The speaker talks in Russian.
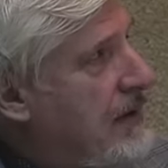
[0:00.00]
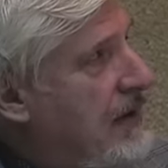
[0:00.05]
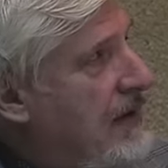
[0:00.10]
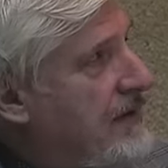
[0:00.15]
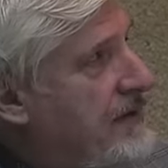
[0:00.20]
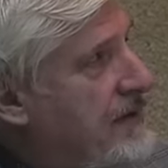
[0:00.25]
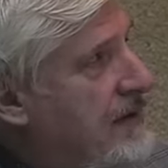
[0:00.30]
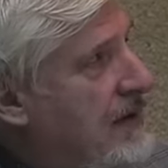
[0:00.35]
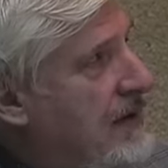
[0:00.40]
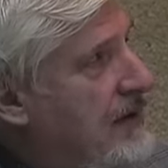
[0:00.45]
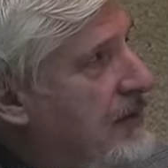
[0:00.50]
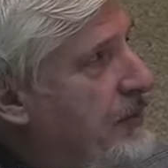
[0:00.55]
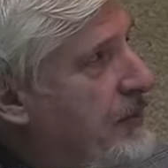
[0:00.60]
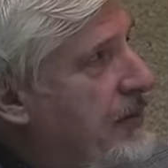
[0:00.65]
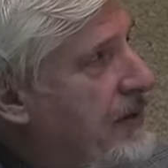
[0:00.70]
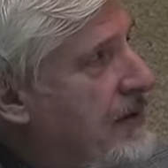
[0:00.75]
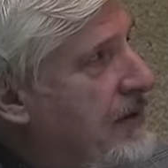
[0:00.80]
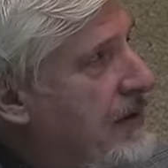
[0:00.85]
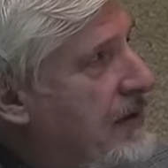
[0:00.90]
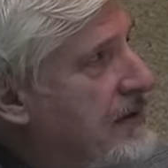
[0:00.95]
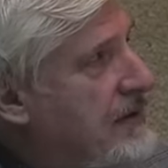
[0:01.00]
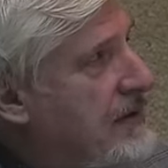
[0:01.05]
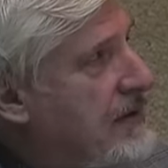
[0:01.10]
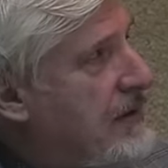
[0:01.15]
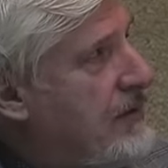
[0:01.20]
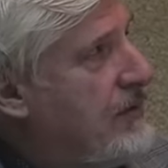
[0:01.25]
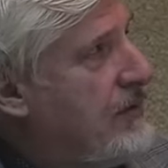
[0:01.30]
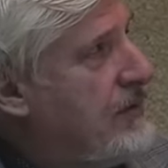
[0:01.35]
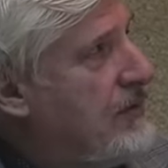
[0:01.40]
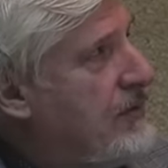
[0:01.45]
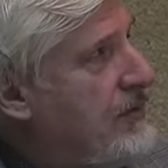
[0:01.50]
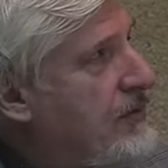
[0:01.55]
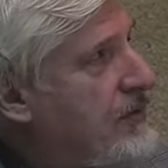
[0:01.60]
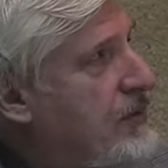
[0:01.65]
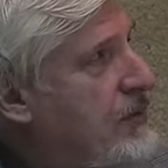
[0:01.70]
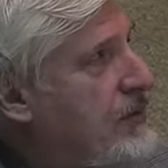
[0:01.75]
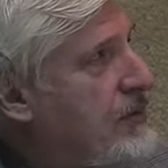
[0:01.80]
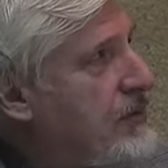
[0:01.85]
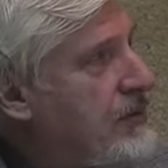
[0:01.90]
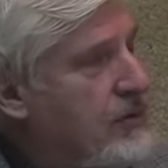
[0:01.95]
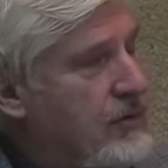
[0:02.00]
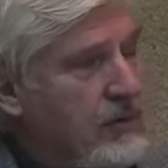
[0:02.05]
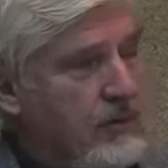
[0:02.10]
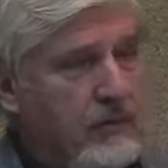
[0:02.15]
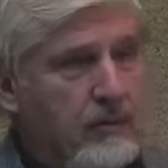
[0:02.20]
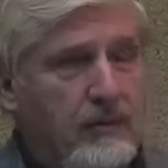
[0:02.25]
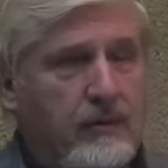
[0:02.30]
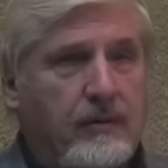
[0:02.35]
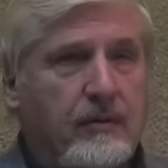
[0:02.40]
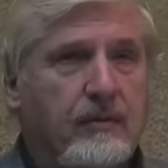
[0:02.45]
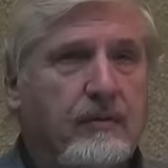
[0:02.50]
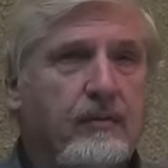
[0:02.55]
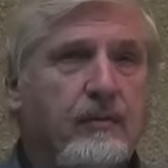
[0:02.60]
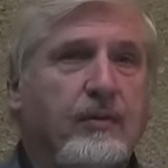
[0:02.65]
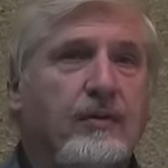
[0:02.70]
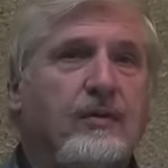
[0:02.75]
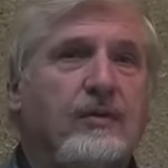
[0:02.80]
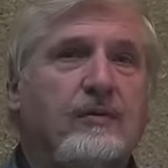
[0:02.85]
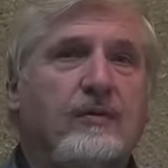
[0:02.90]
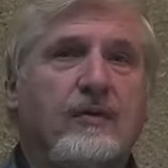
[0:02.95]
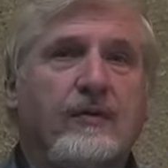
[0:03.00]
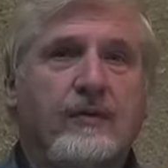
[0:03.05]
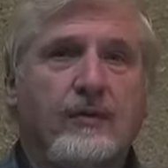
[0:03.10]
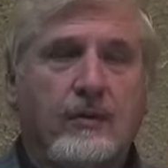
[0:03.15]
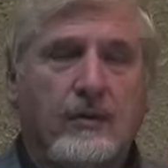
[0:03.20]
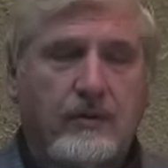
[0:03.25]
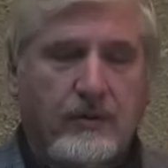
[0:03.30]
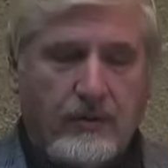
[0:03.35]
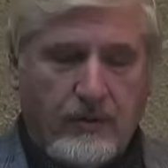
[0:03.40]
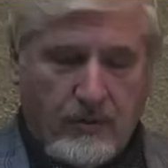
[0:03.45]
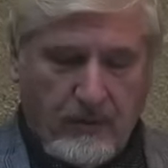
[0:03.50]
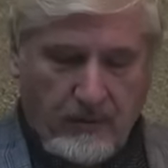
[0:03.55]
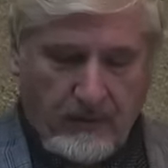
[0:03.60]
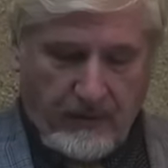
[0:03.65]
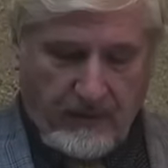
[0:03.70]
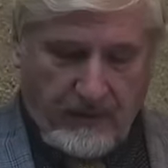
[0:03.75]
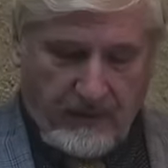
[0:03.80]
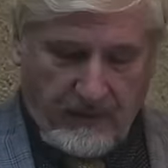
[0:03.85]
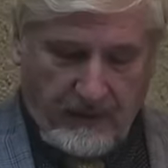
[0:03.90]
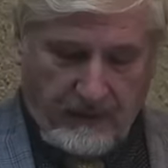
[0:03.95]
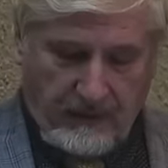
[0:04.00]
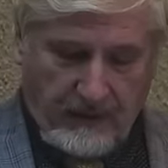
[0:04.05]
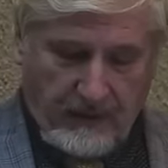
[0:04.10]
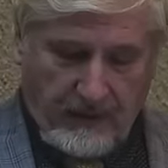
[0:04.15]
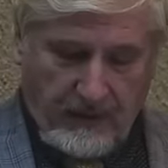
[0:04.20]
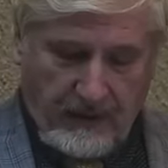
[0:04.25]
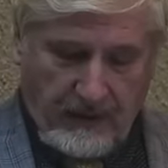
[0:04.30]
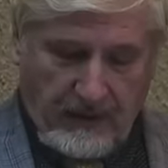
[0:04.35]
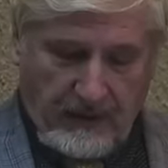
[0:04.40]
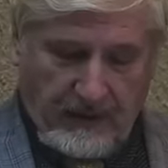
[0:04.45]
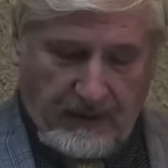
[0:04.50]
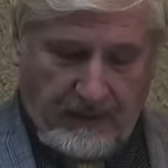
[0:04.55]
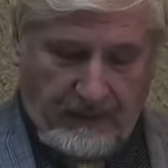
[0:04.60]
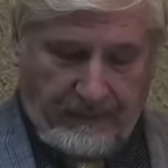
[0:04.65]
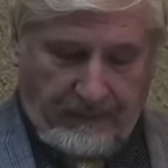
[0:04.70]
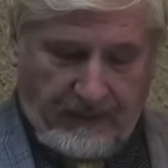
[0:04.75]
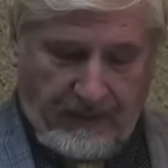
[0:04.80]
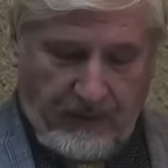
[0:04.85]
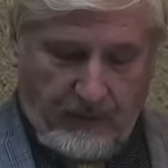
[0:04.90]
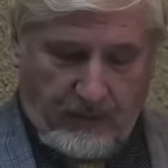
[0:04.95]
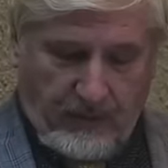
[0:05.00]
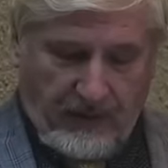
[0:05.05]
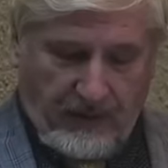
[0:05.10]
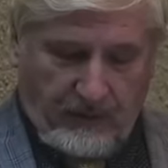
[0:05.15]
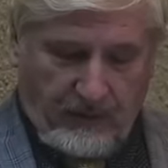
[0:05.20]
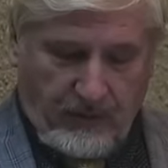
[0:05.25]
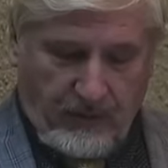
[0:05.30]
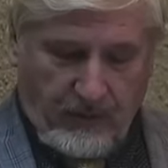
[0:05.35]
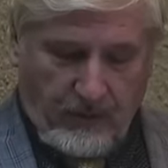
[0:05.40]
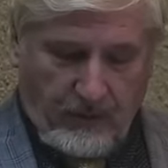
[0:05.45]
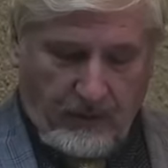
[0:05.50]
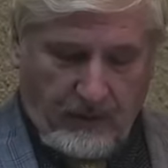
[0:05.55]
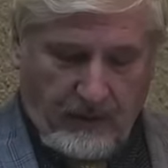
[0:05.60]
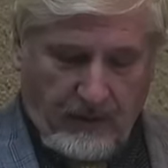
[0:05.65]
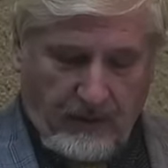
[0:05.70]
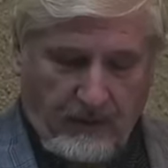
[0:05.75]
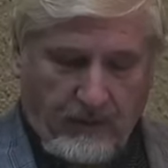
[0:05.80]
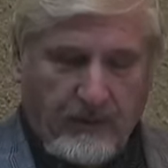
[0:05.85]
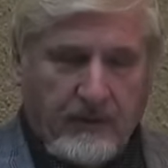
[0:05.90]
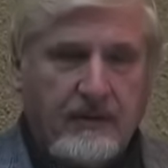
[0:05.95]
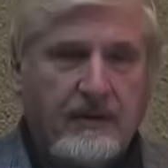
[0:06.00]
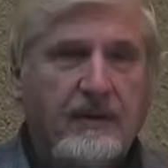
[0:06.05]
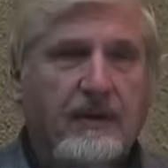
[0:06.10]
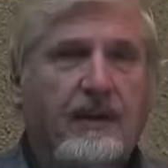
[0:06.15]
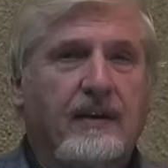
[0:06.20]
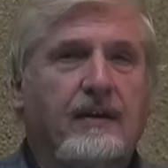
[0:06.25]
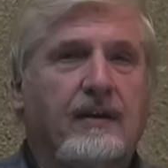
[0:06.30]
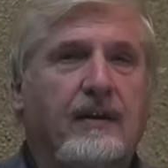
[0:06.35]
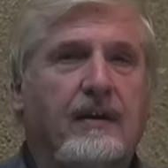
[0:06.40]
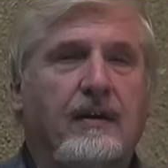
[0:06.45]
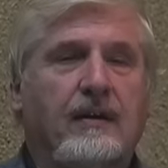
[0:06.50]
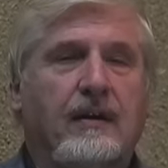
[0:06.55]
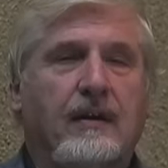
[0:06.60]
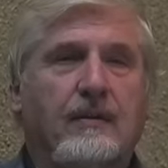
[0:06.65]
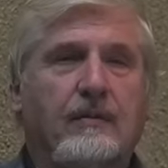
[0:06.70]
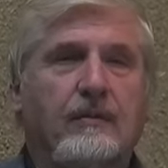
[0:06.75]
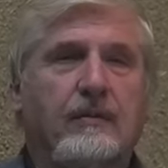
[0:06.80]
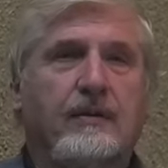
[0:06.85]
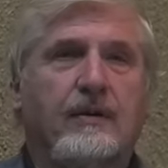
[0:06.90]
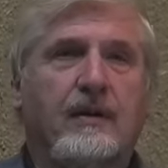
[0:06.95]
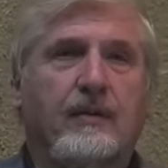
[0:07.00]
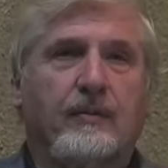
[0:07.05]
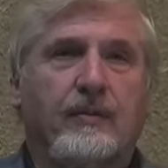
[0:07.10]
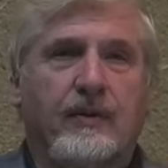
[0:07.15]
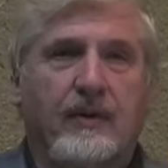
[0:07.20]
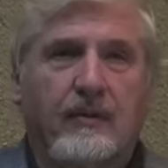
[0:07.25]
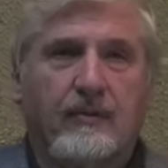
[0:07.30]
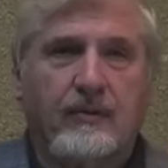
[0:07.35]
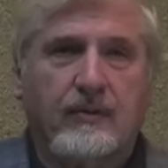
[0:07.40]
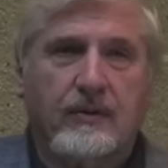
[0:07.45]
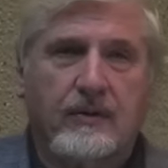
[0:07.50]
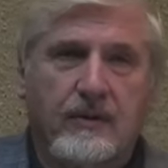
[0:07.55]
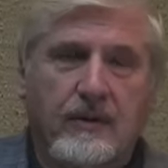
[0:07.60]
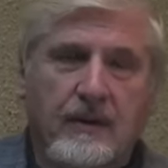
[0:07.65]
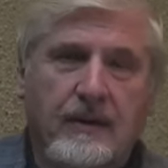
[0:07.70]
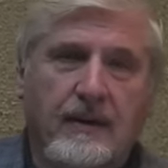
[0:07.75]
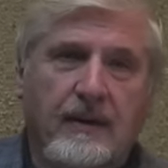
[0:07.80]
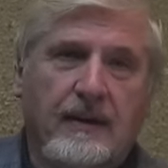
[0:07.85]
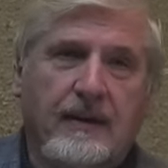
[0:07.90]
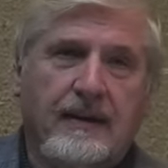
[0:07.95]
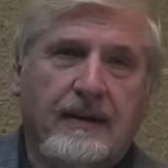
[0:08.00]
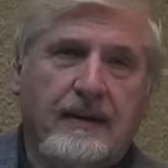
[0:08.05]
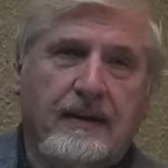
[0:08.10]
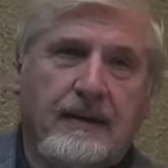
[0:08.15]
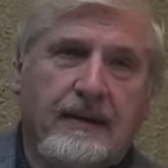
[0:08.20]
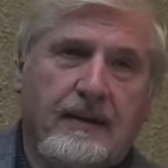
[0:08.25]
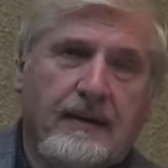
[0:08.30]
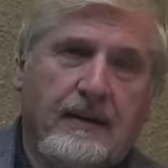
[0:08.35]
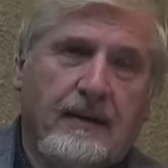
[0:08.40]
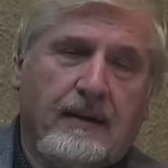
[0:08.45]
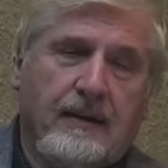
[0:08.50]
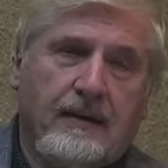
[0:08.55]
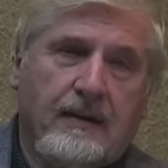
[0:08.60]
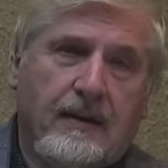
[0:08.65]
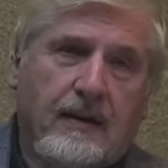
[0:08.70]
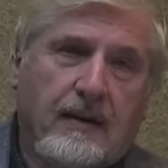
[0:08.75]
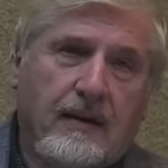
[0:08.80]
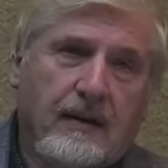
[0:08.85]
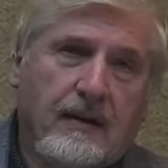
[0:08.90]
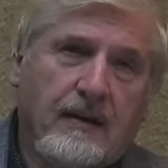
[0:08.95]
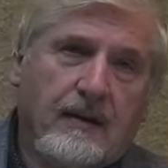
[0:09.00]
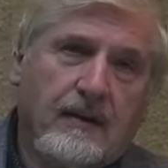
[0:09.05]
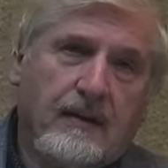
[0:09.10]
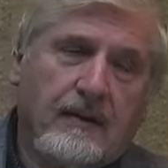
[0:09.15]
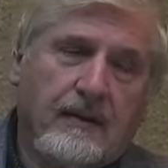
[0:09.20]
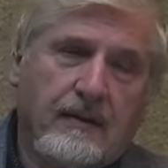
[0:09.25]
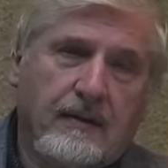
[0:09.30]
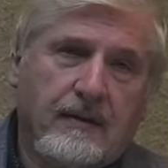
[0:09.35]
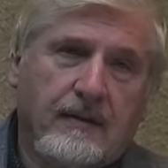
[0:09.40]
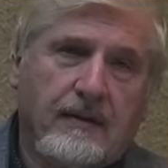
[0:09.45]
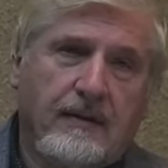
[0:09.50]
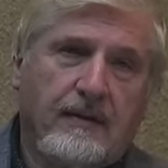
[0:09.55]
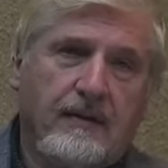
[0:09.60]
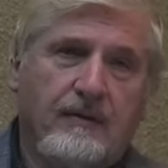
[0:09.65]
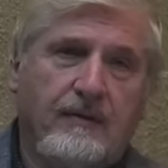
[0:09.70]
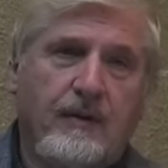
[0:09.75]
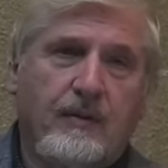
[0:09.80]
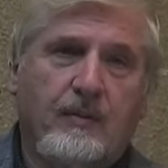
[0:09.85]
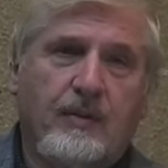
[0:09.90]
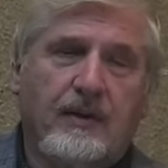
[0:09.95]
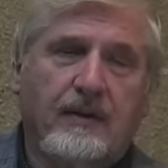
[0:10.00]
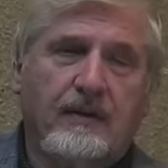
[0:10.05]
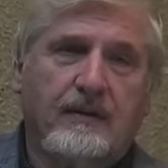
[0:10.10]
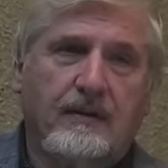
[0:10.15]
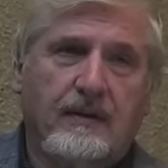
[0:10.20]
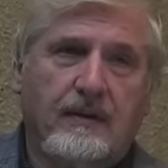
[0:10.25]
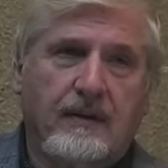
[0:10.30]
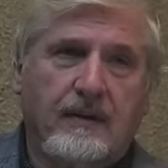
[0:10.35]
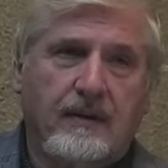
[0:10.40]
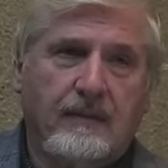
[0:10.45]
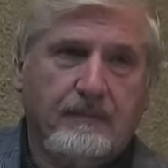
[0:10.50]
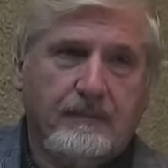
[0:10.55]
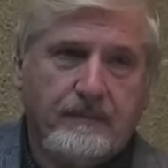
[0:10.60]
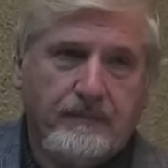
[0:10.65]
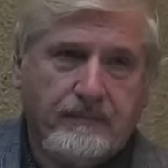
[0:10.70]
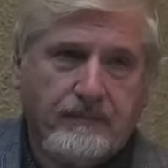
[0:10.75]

Австралопитек, с которого все началось, почему все началось с него? Не потому, что он такой сладкий и хороший, а потому что на э, выбросах